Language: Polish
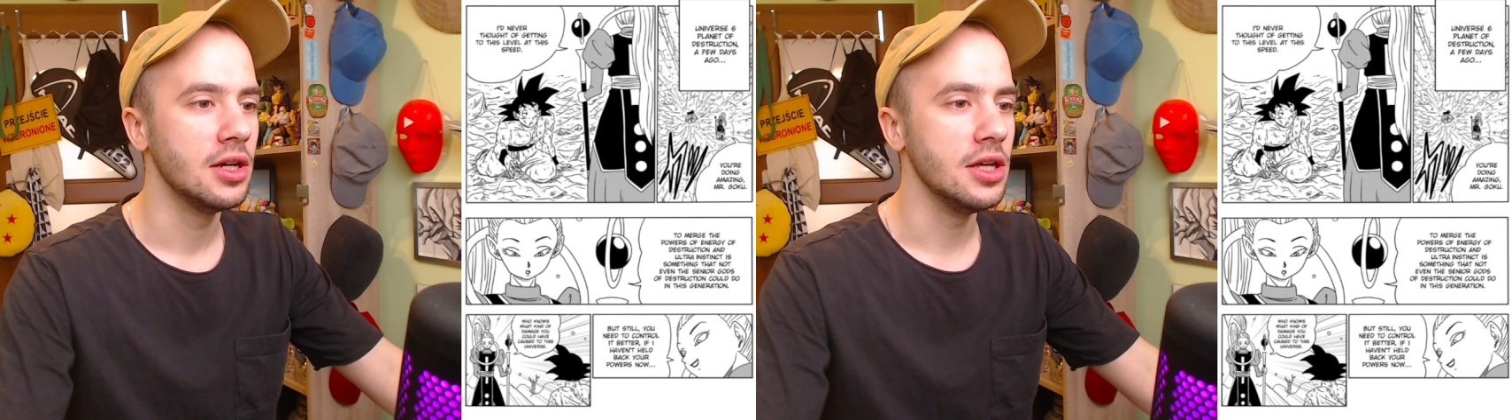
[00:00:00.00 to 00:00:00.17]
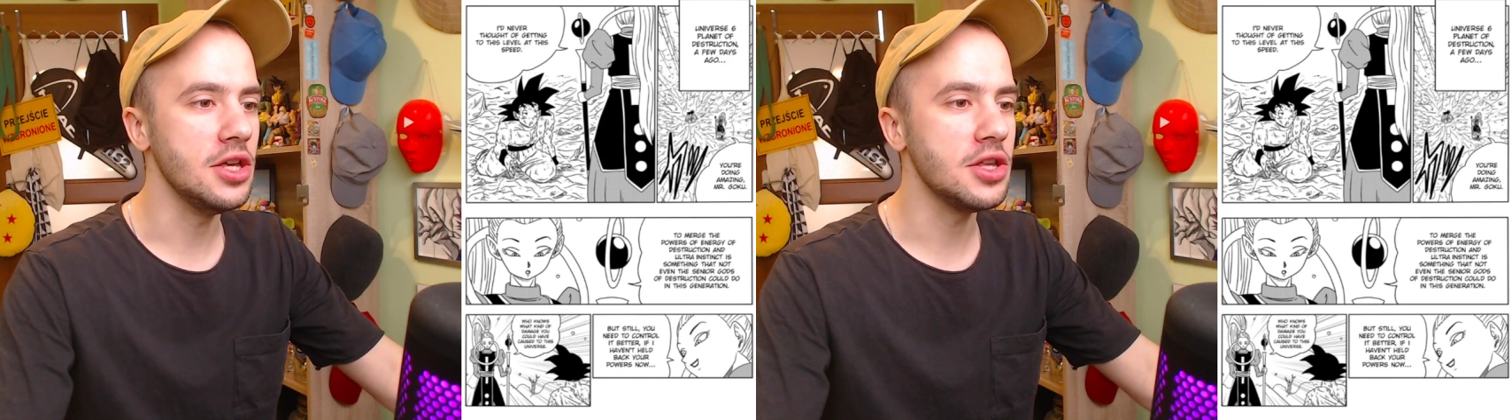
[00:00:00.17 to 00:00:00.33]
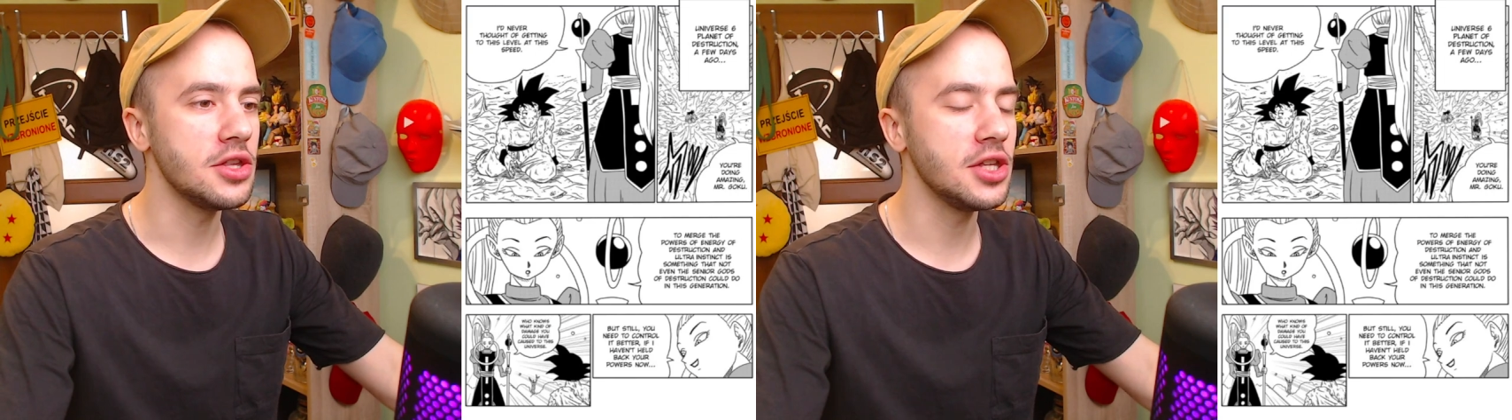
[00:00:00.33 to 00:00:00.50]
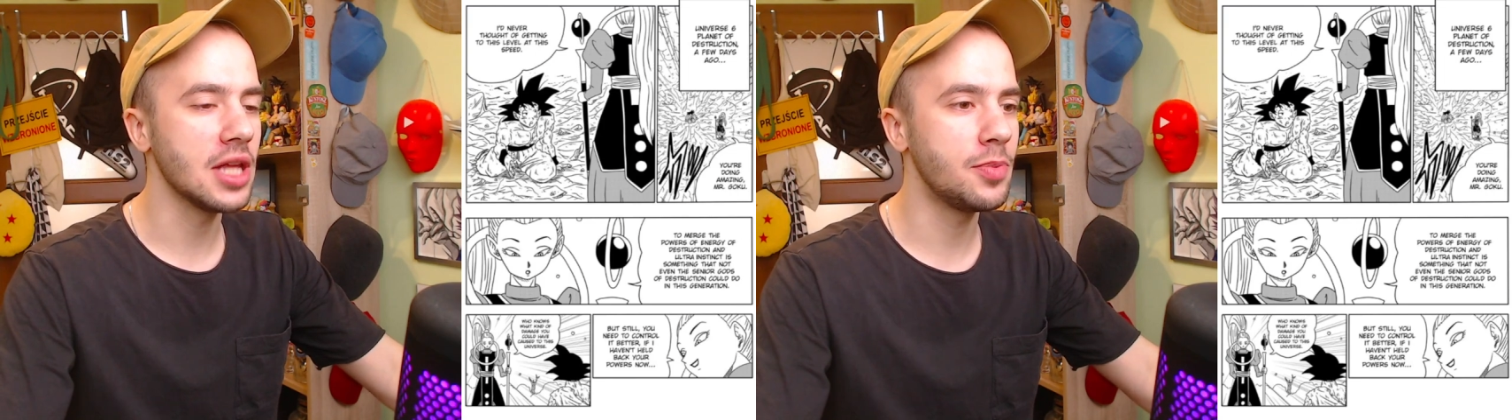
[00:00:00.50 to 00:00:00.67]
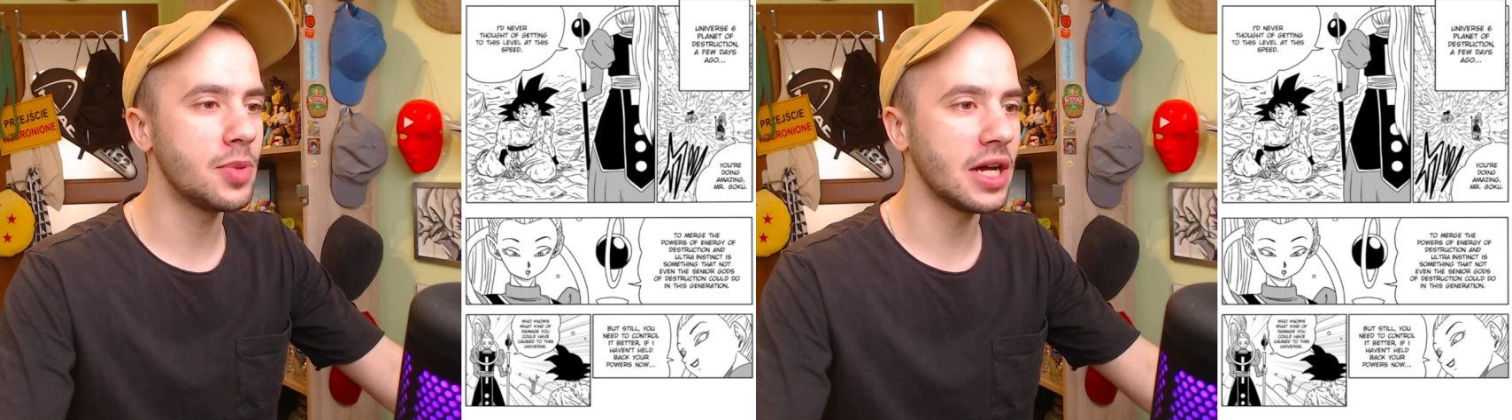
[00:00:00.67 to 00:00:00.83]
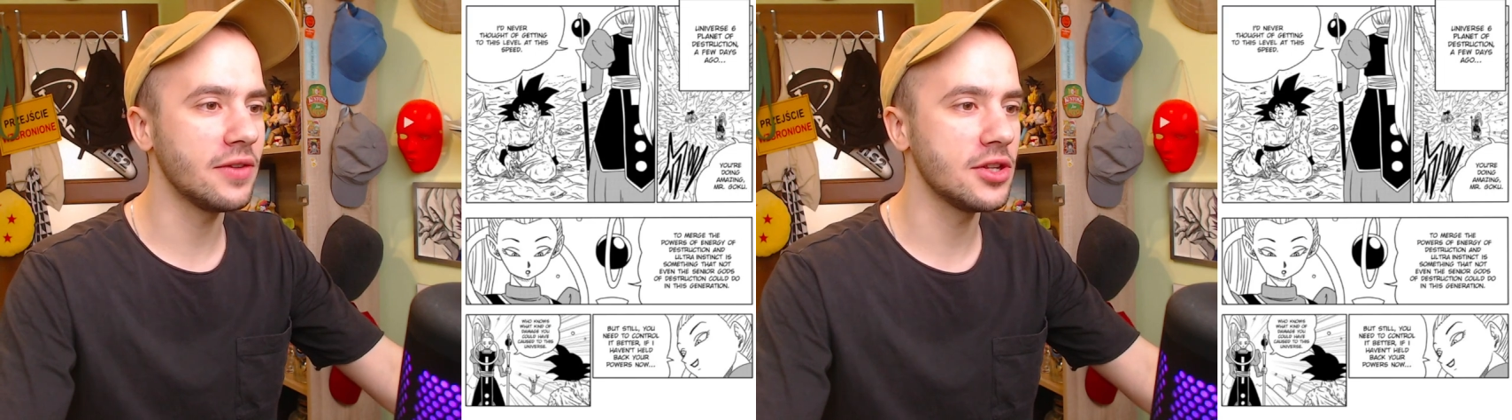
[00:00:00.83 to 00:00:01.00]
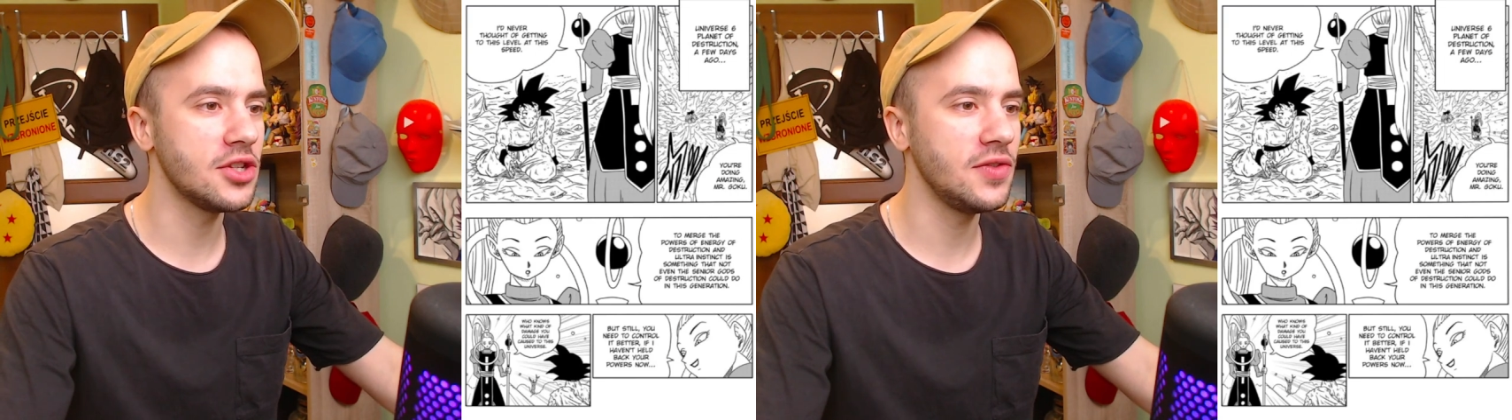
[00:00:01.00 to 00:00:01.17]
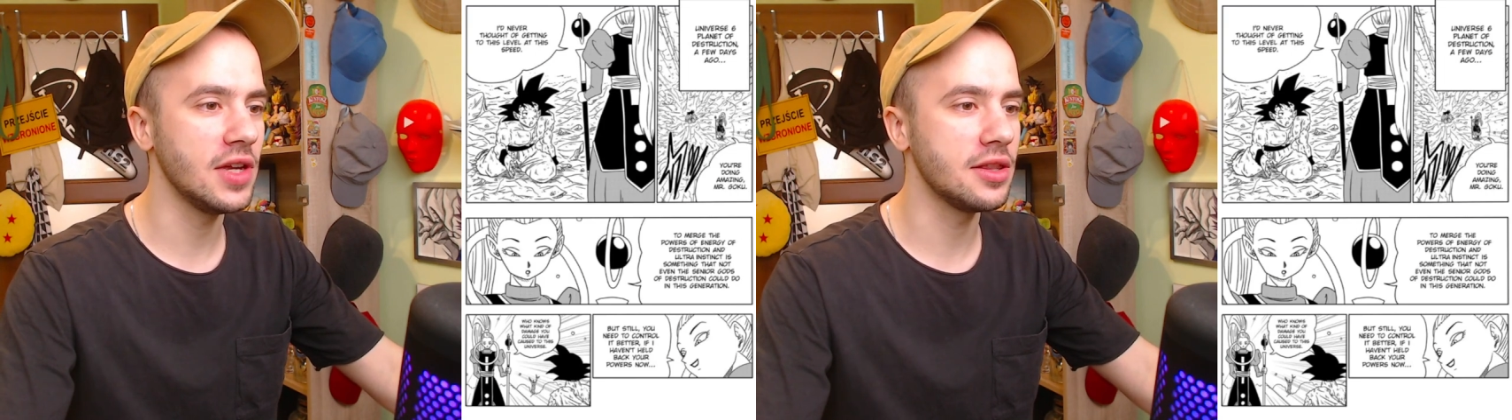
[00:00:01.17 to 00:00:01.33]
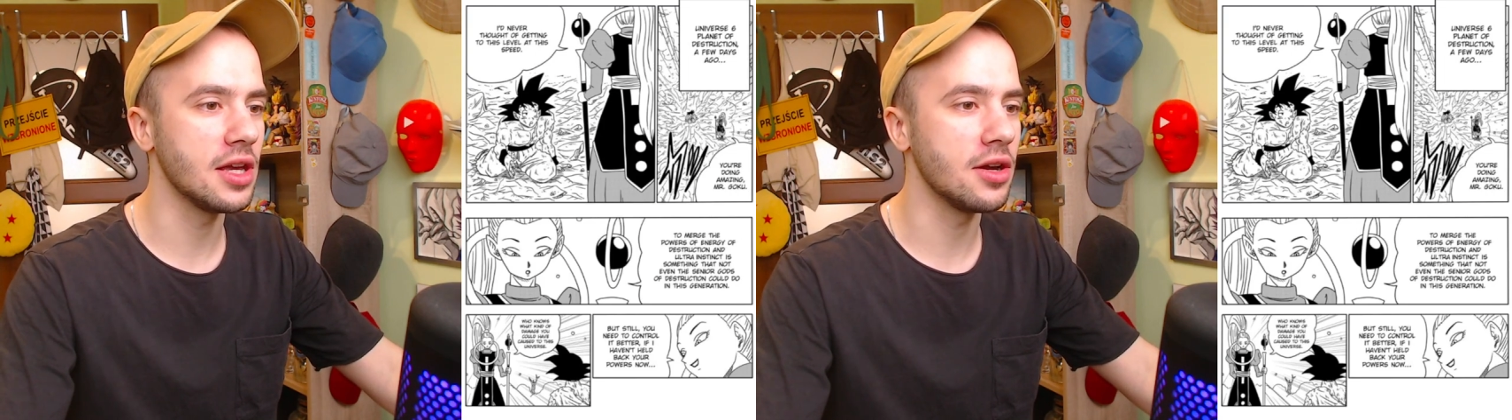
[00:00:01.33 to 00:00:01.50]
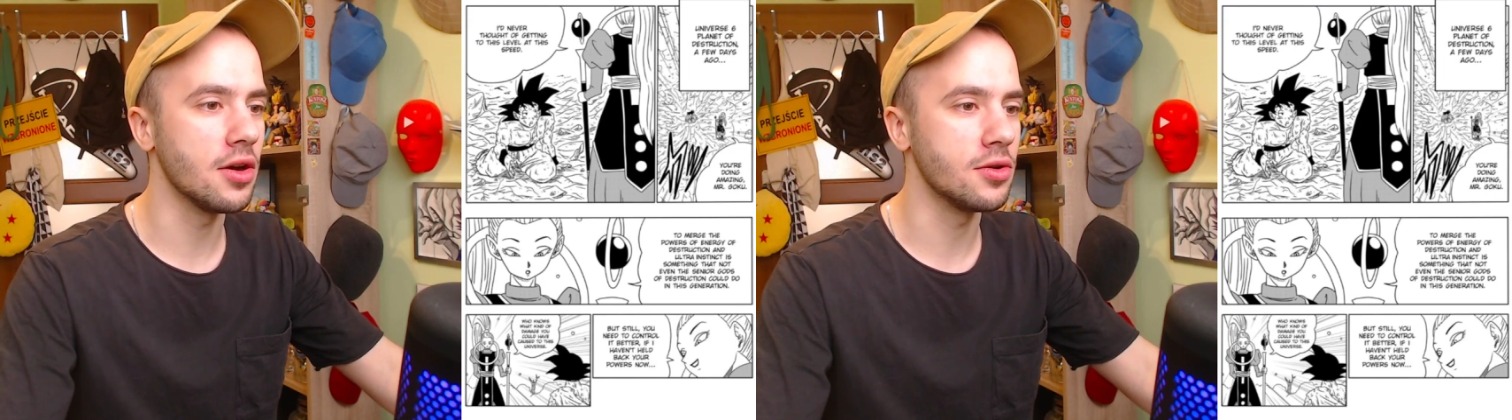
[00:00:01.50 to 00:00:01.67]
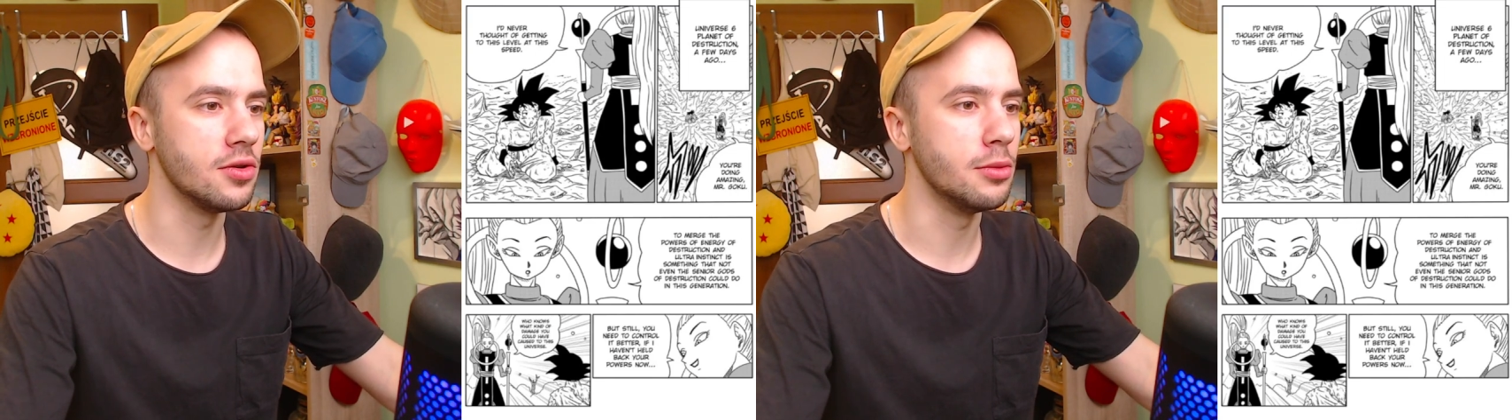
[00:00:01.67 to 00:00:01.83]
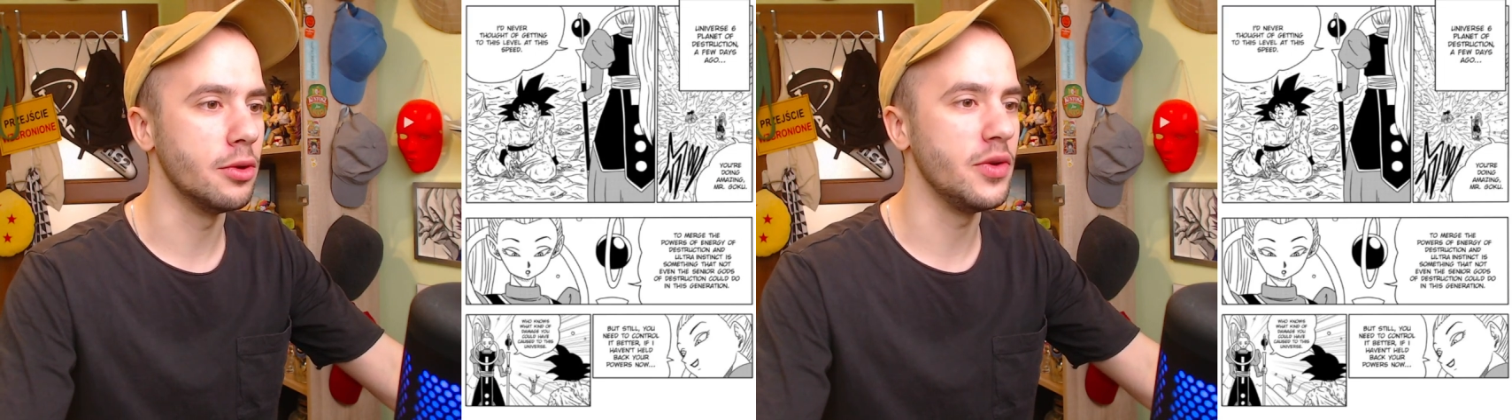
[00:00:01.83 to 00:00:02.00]
Idzie ci naprawdę świetnie,
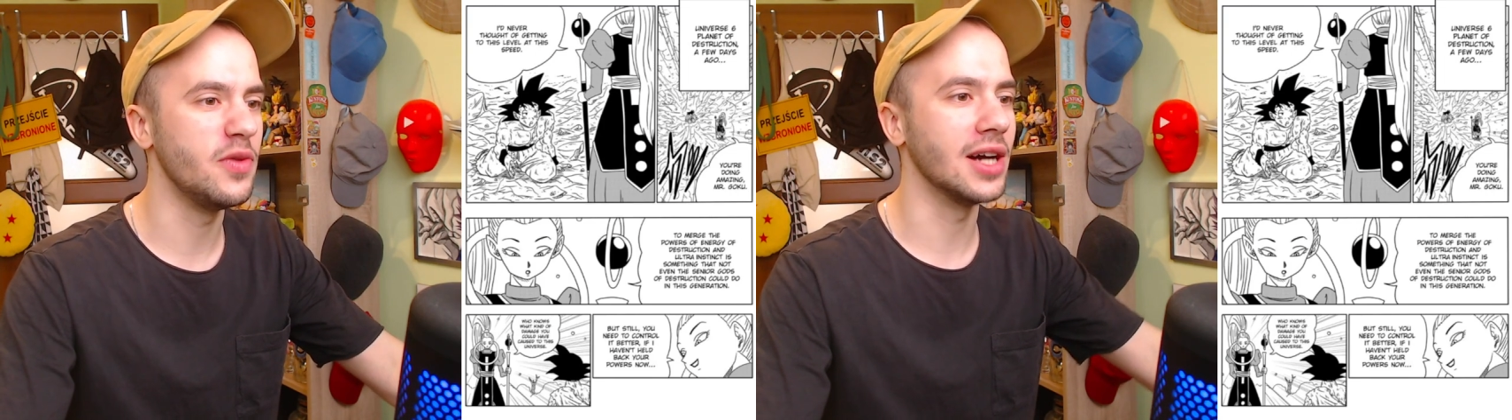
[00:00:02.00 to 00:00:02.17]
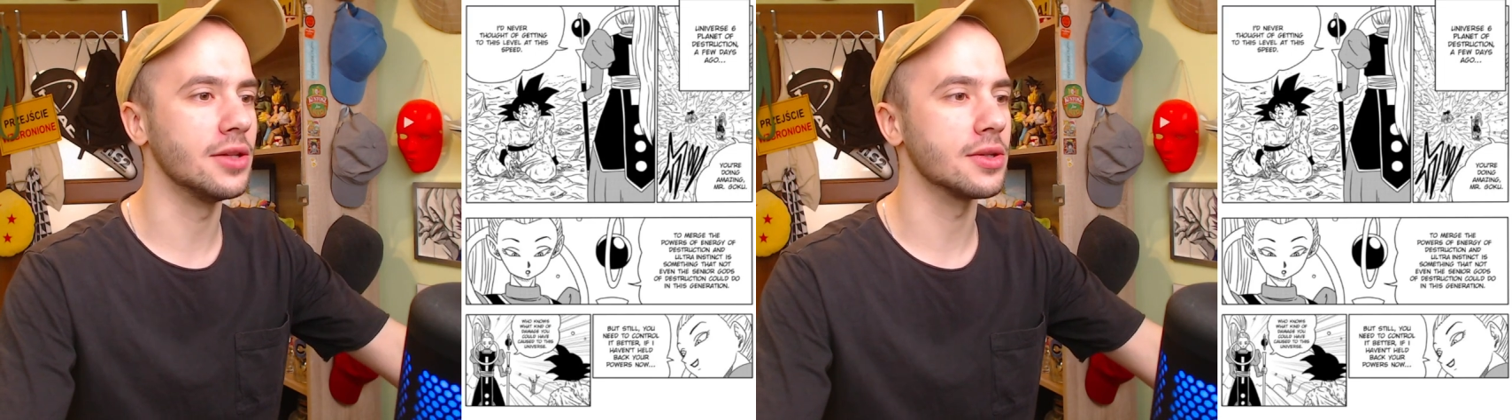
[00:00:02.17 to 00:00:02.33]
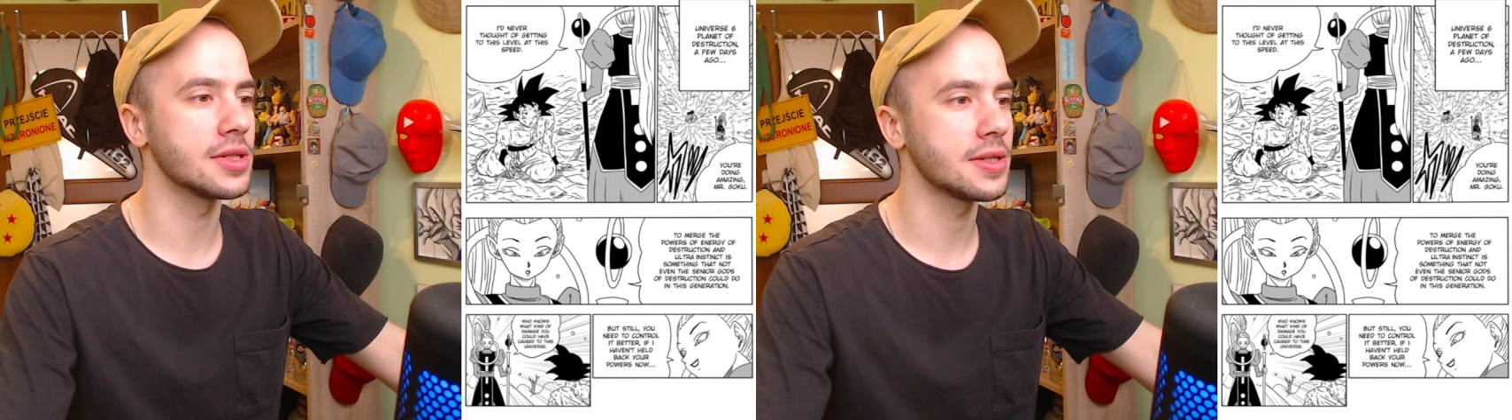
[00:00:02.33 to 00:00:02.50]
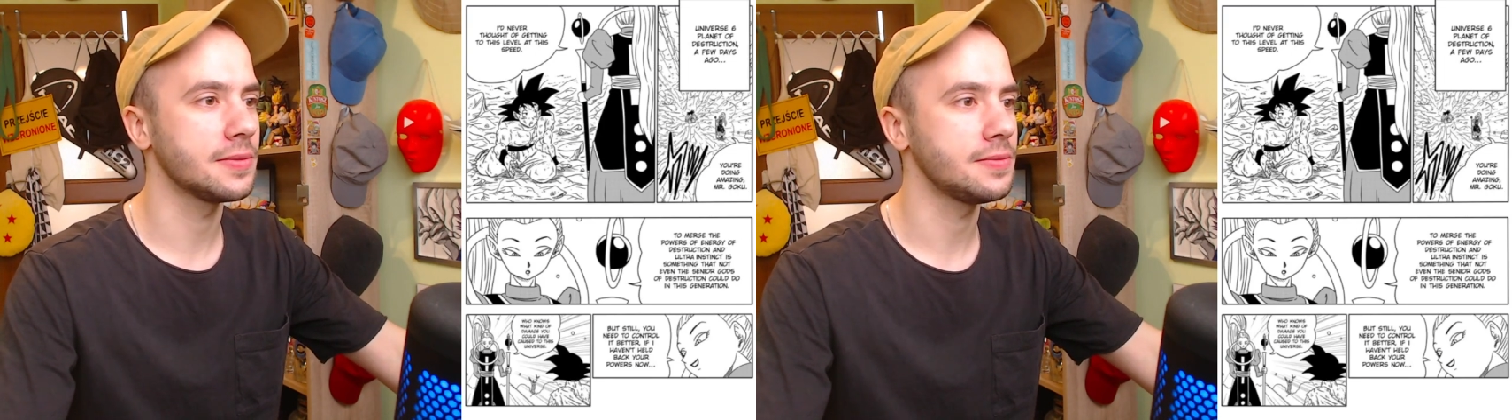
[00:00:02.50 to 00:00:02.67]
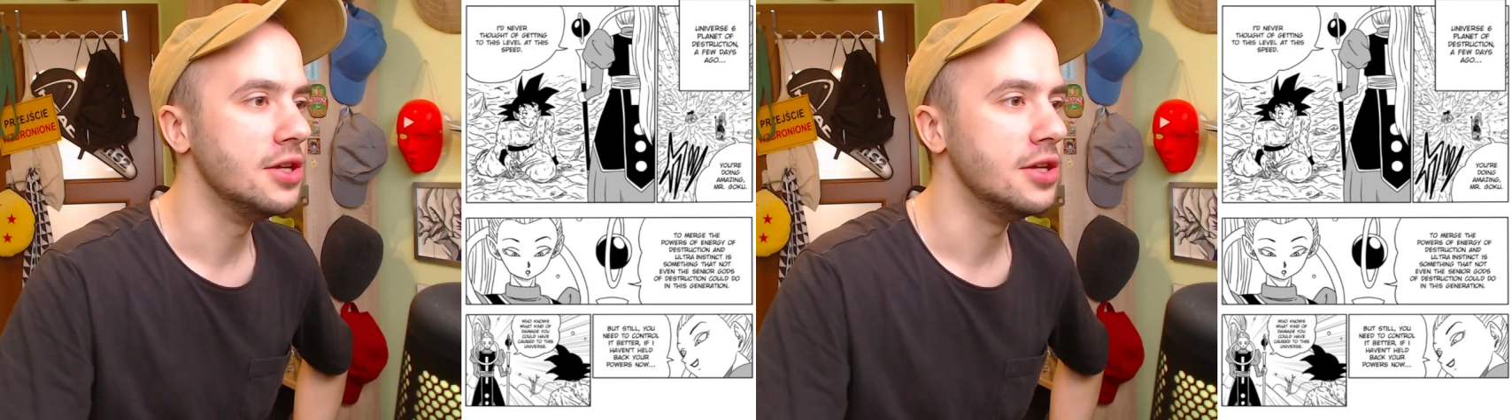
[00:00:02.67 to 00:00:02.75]
Goku, mówi Vados.